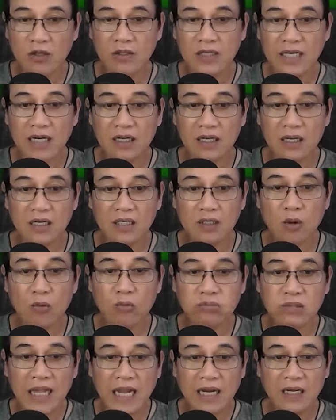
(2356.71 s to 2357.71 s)
cho răng nó
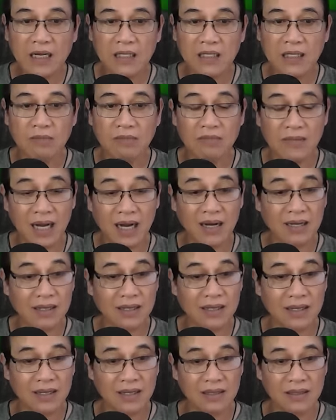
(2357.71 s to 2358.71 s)
tung tăng đi tìm
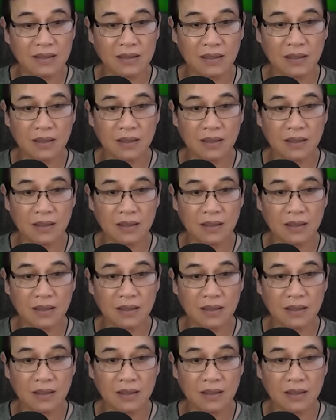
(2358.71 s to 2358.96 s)
lợi đó.